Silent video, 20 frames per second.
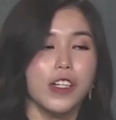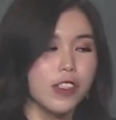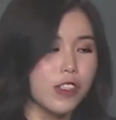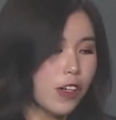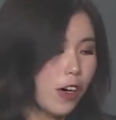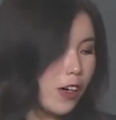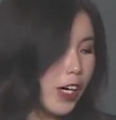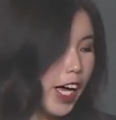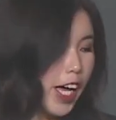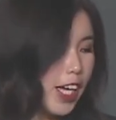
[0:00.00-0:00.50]

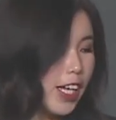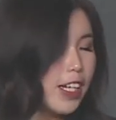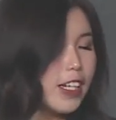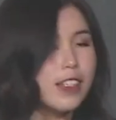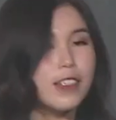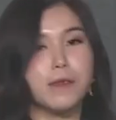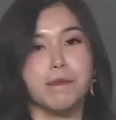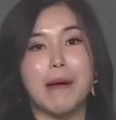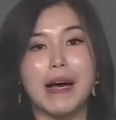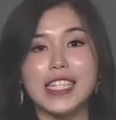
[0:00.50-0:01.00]
OK，
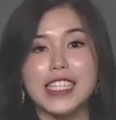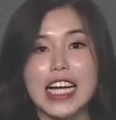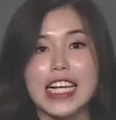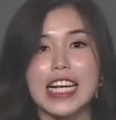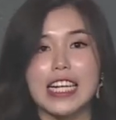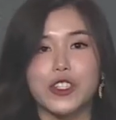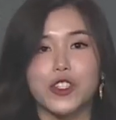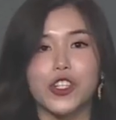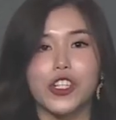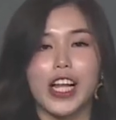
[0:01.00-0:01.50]
帮大
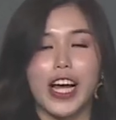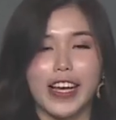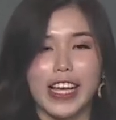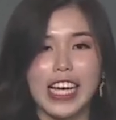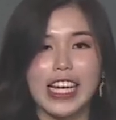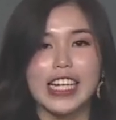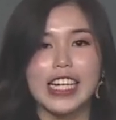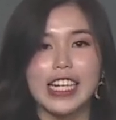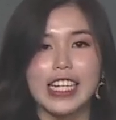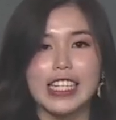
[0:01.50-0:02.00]
家做了一
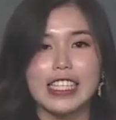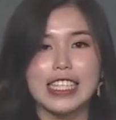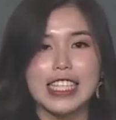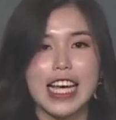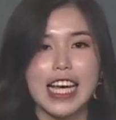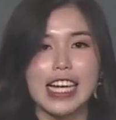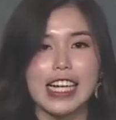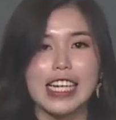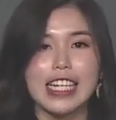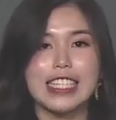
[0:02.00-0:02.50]
个
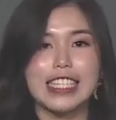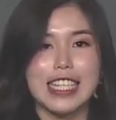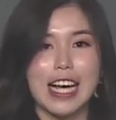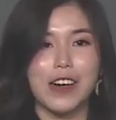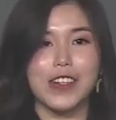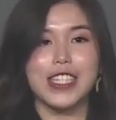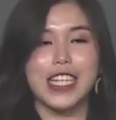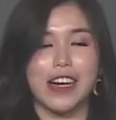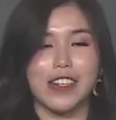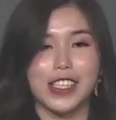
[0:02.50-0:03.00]
这个
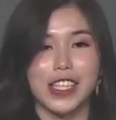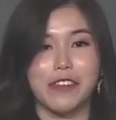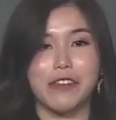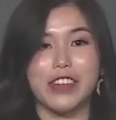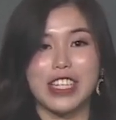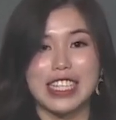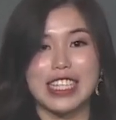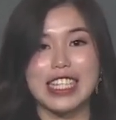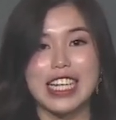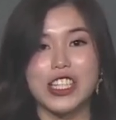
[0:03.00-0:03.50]
小小的
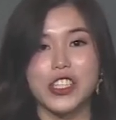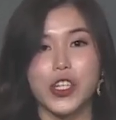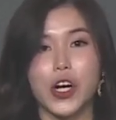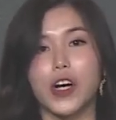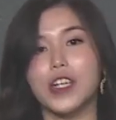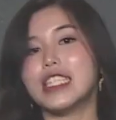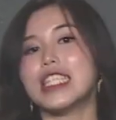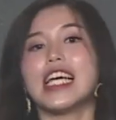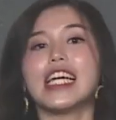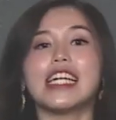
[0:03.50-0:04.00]
research
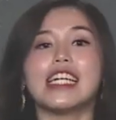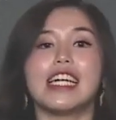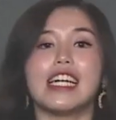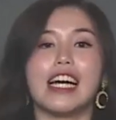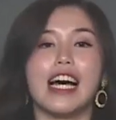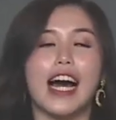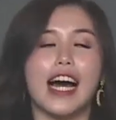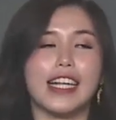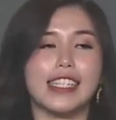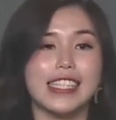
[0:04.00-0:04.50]
哦，这个
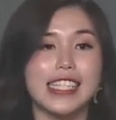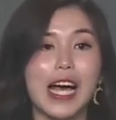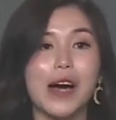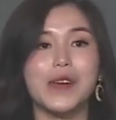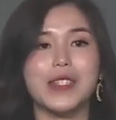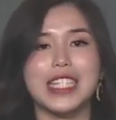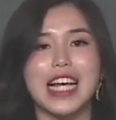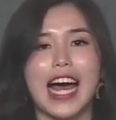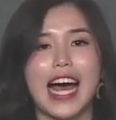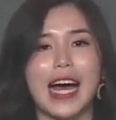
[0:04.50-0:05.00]
啊
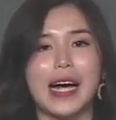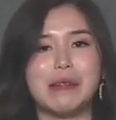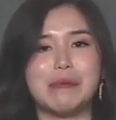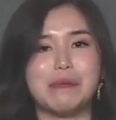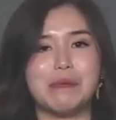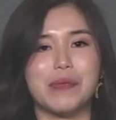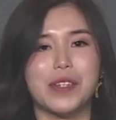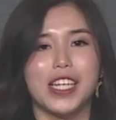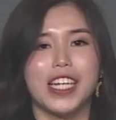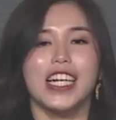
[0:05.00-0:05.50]
调查，
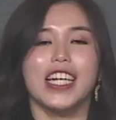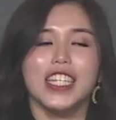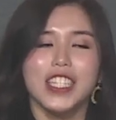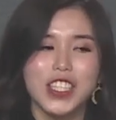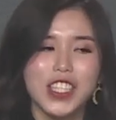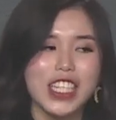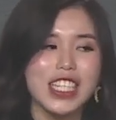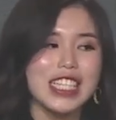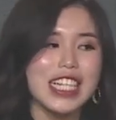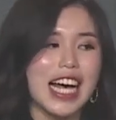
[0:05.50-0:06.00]

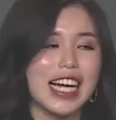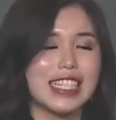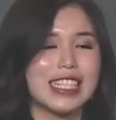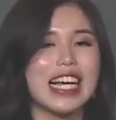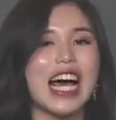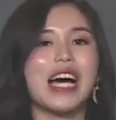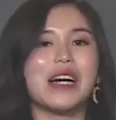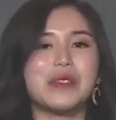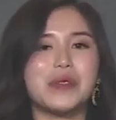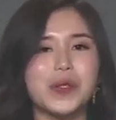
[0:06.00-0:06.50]
市场
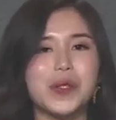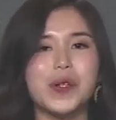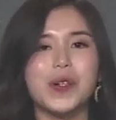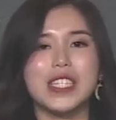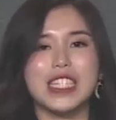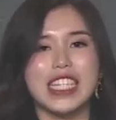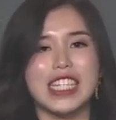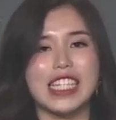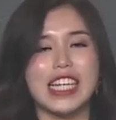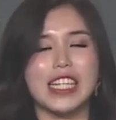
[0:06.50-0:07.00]
上如
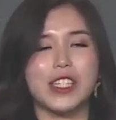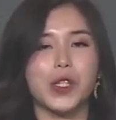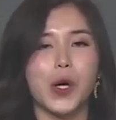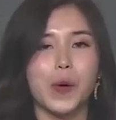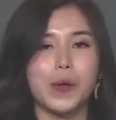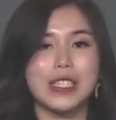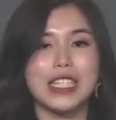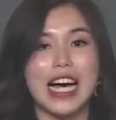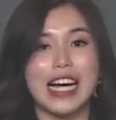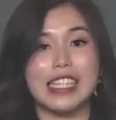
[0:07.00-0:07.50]
果今天
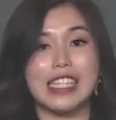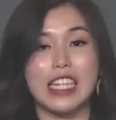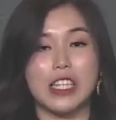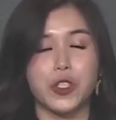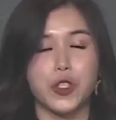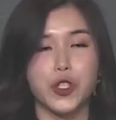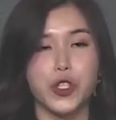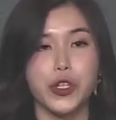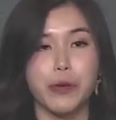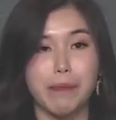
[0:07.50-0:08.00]
通常你
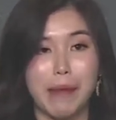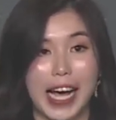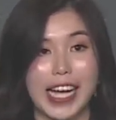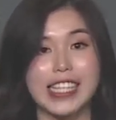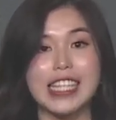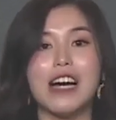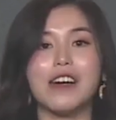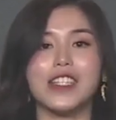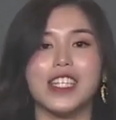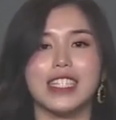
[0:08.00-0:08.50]
去买
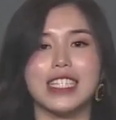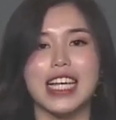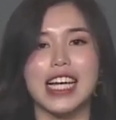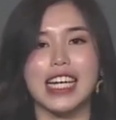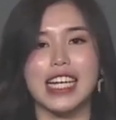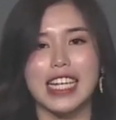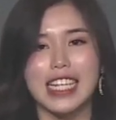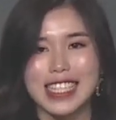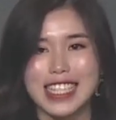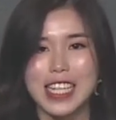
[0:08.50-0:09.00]
到的这
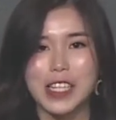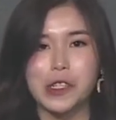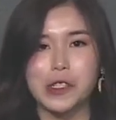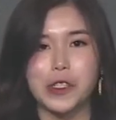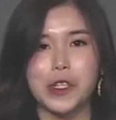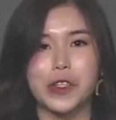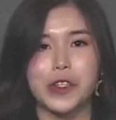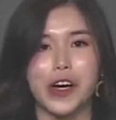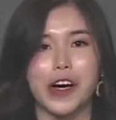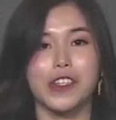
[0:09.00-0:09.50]
个益生
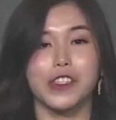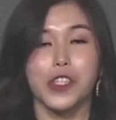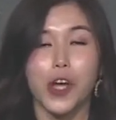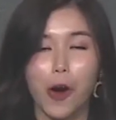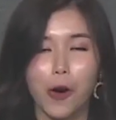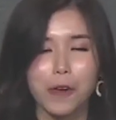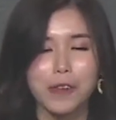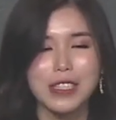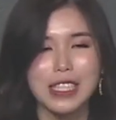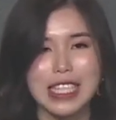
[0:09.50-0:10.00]
菌哦，
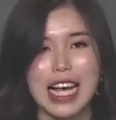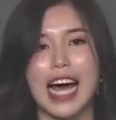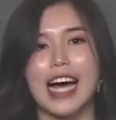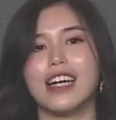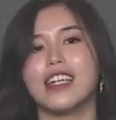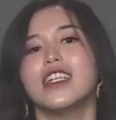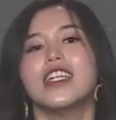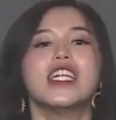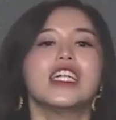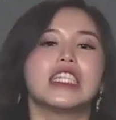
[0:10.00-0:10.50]
通
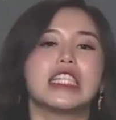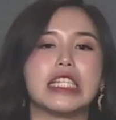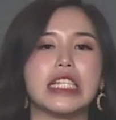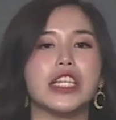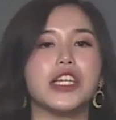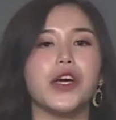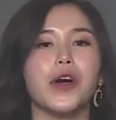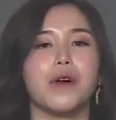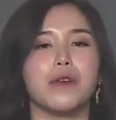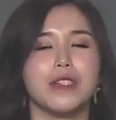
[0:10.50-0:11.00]
常
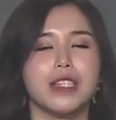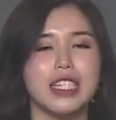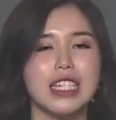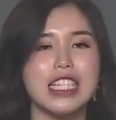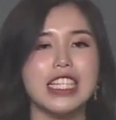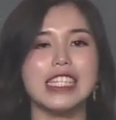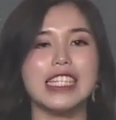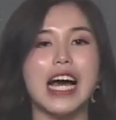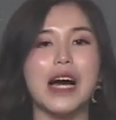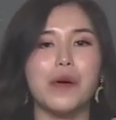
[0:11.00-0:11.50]
只有
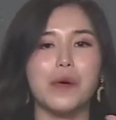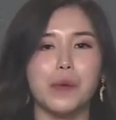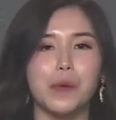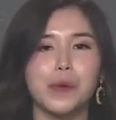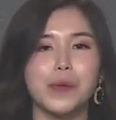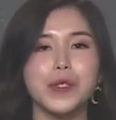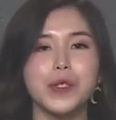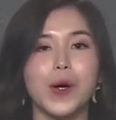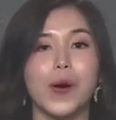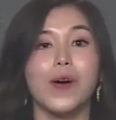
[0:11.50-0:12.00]
四到
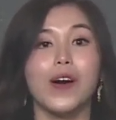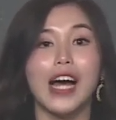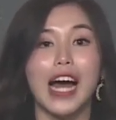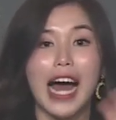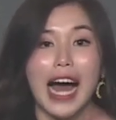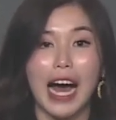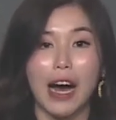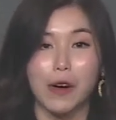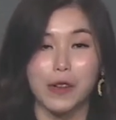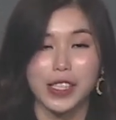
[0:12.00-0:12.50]
五种
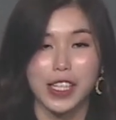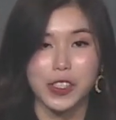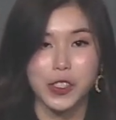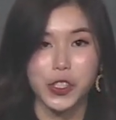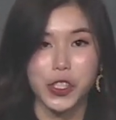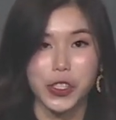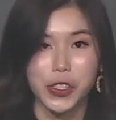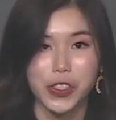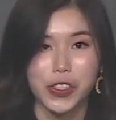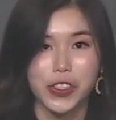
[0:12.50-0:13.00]
好的
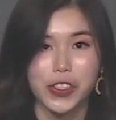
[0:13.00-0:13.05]
菌。